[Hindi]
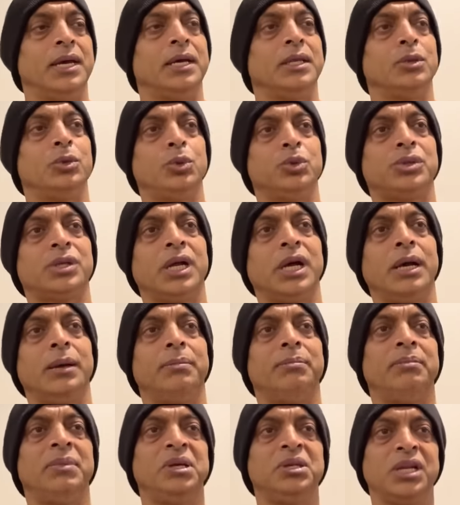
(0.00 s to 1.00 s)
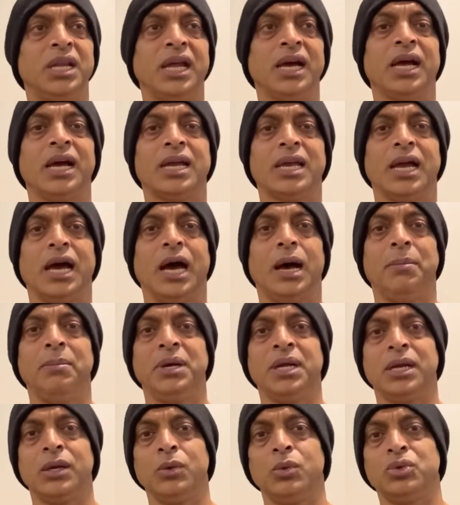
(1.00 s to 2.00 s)
दूसरा मुझे लगा कि
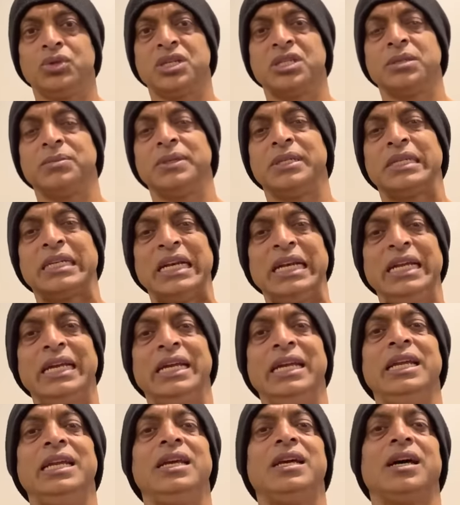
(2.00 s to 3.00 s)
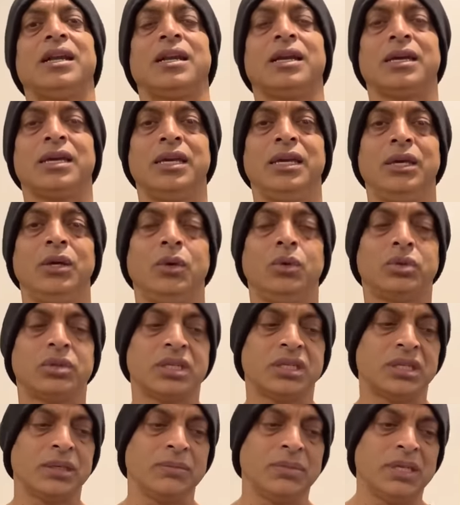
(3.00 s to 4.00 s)
आमिर ने उस किस्म की ट्रेनिंग ही नहीं कर रखी उस
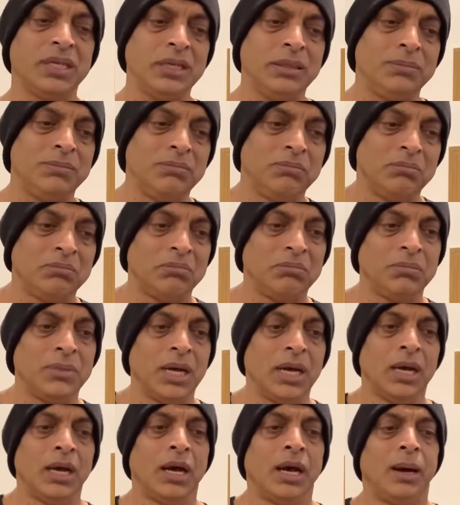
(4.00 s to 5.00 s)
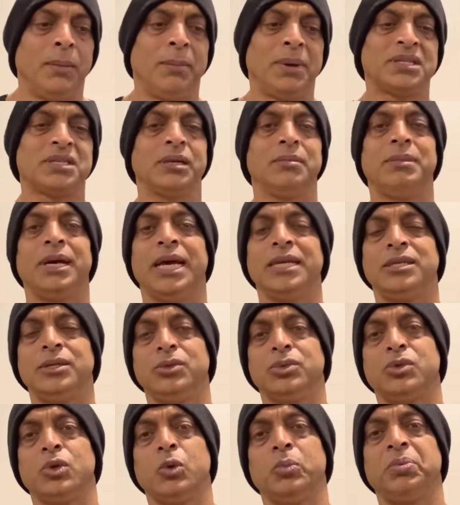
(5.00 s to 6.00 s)
किस्म की मसल मैच ही
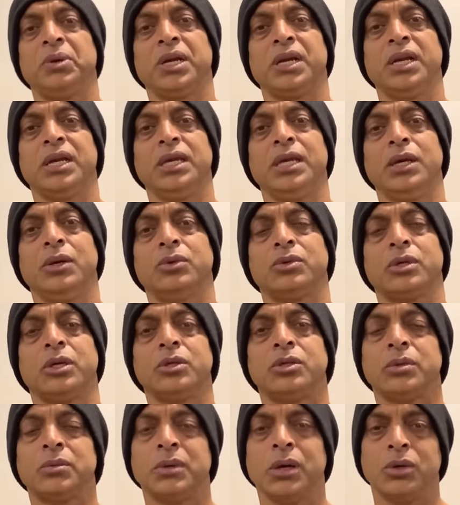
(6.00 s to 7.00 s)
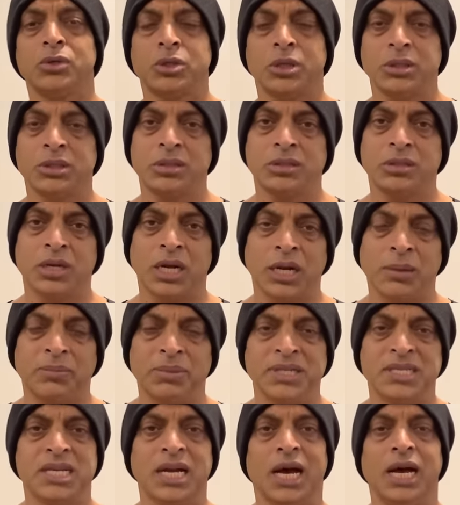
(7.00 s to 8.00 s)
उसके ऊपर नहीं है उसके किस्म का उसके रनअप
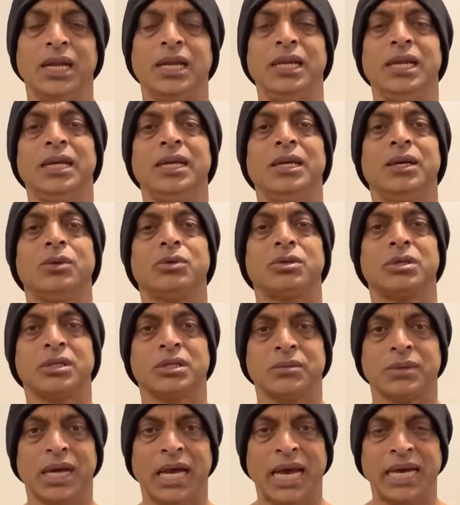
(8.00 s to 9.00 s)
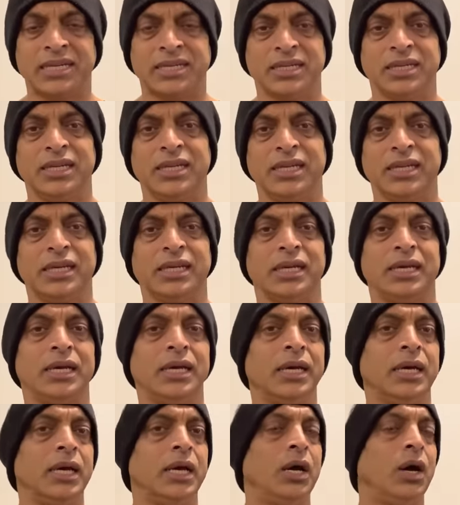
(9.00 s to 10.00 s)
में जान ही नहीं है उस किस्म का एक्शन ही नहीं है
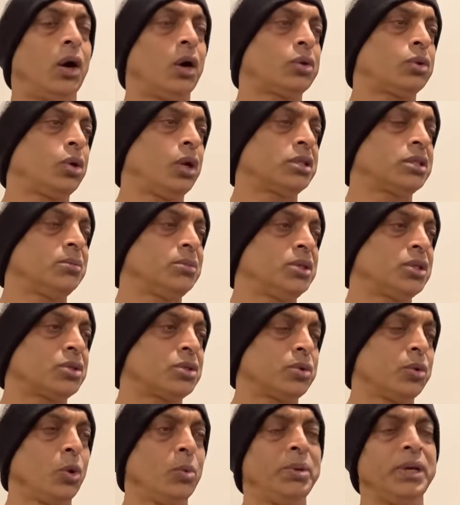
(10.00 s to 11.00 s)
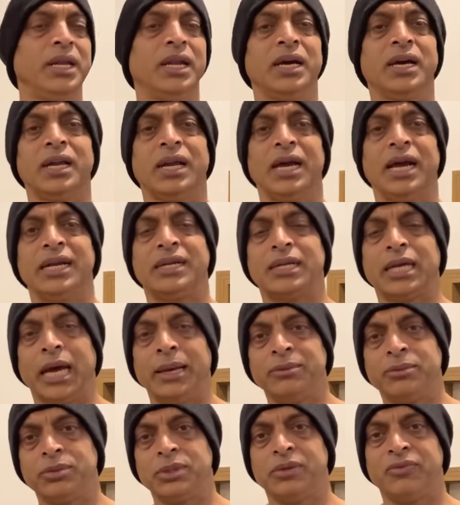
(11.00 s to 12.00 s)
और थोड़ा सा मुझे स्लो भी लग रहा है एट
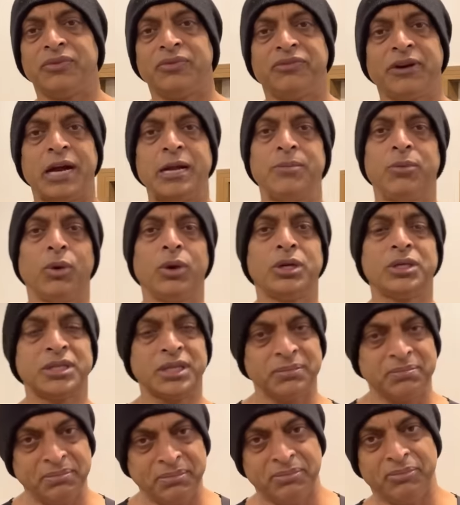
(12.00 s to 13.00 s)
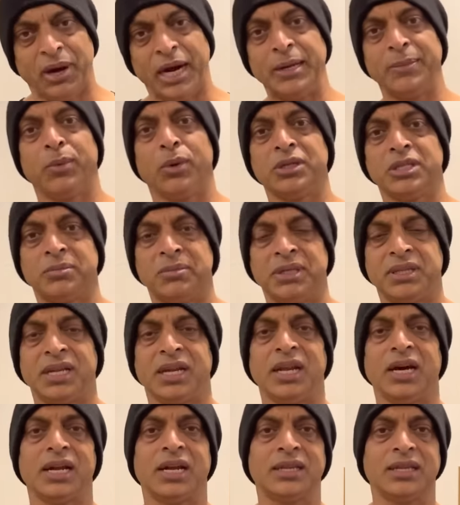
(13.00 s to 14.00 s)
टाइम मुझे वाइट बॉल से वाइट बॉल से बेहतर
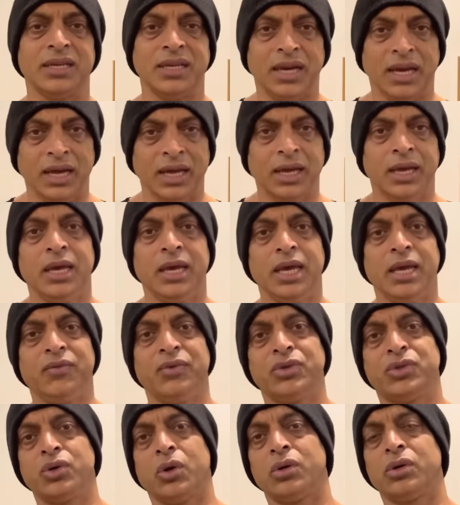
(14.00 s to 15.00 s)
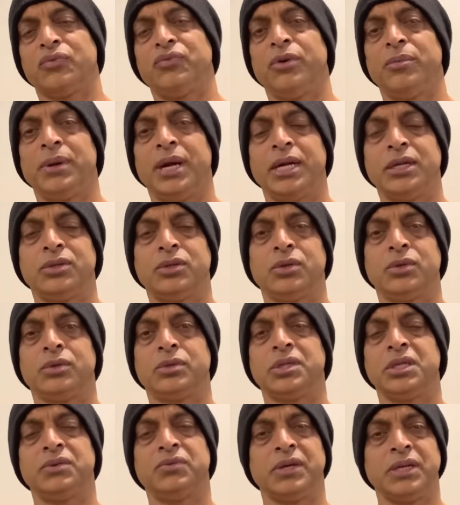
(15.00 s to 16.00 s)
लग रहा था या इवन ऑफ फॉर्मेट जो
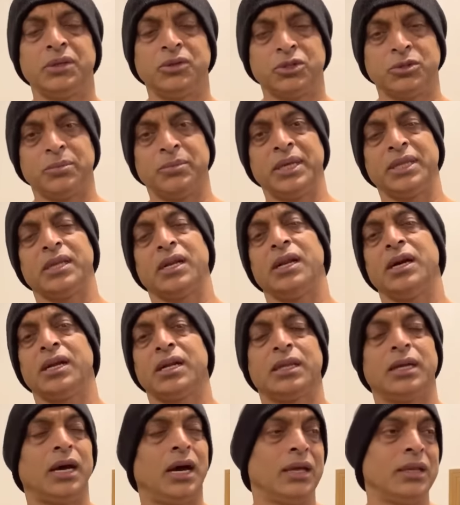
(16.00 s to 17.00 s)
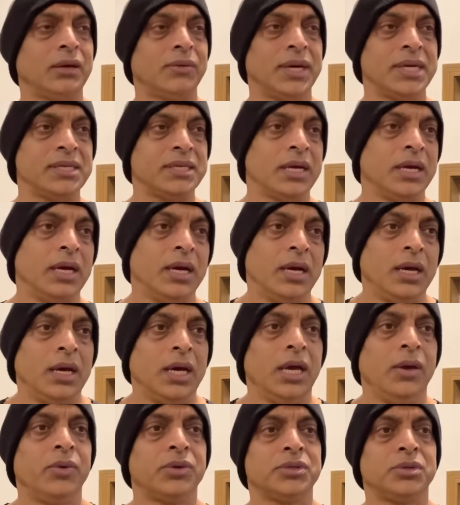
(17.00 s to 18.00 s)
टी ट्वेंटी उसमें बेहतर लग रहा था अदरवाइज
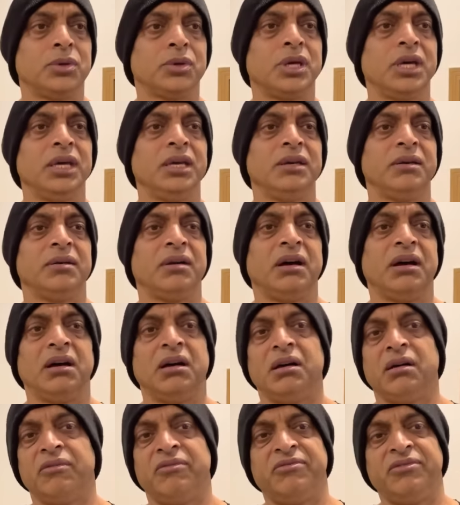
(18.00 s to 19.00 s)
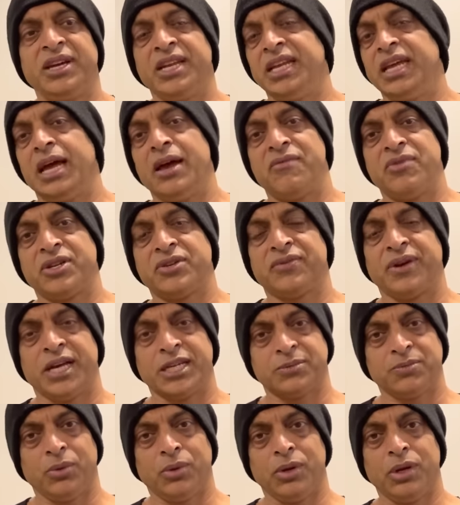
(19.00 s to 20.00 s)
ही वॉज लुकिंग वेरी एवरेज
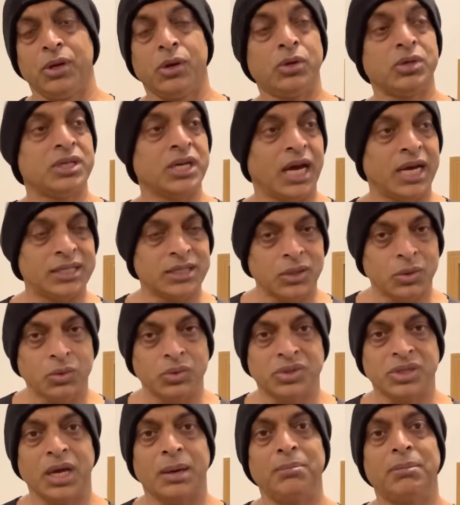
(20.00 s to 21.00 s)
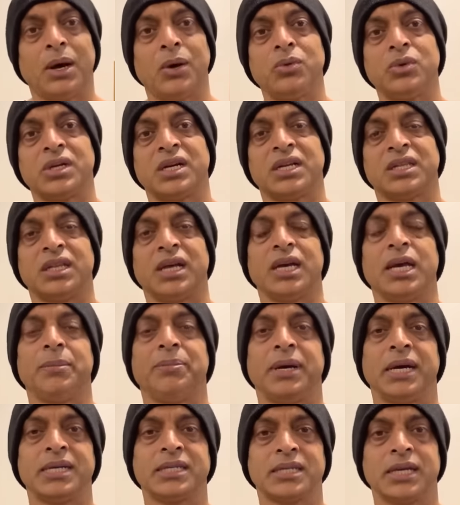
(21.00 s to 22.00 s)
फास्ट बॉलर और जहाँ से गुस्सा माउंट करता गया
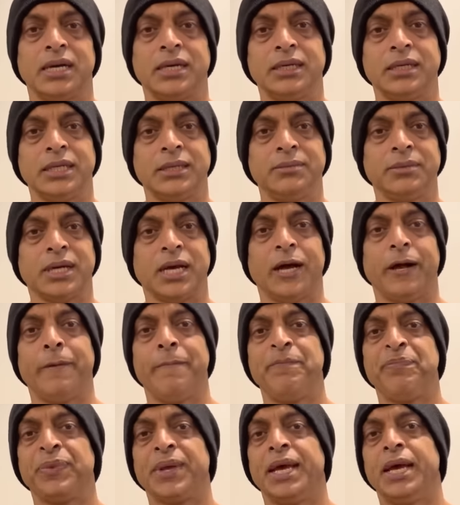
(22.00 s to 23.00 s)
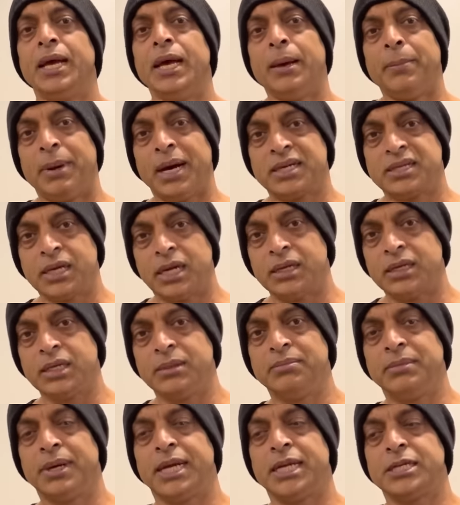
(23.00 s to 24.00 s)
पाकिस्तान टीम का पाकिस्तान
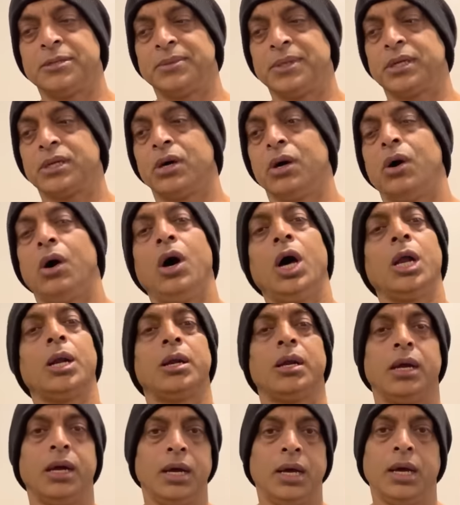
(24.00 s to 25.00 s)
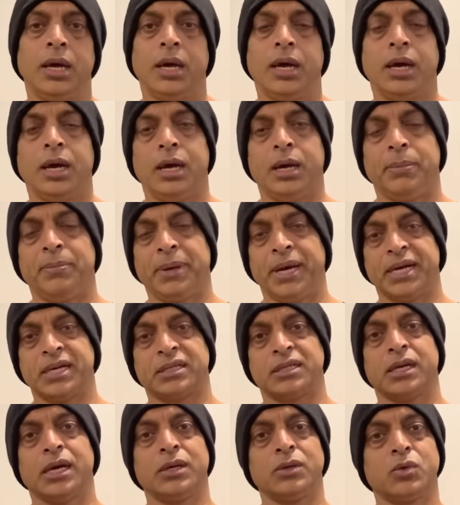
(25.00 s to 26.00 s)
टीम मैनेजमेंट का और
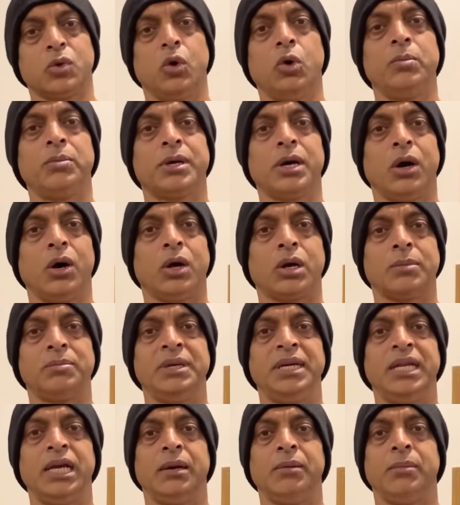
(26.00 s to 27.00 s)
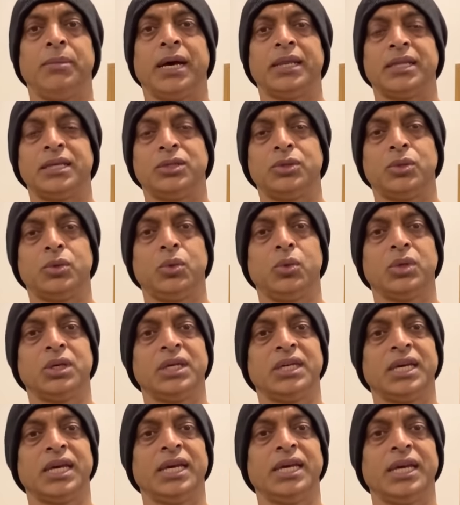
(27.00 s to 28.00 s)
पाकिस्तान कौम का और मीडिया में बातें शुरू
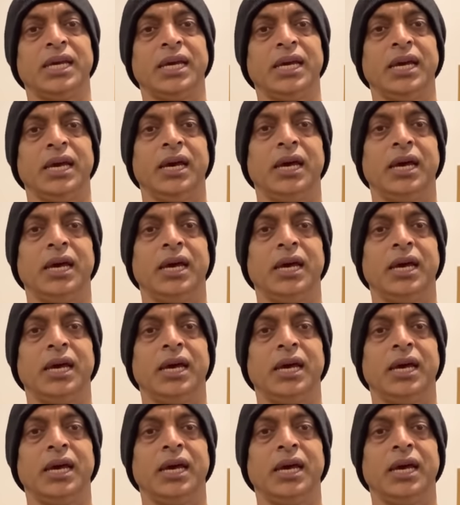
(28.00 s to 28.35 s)
होंगी कि ये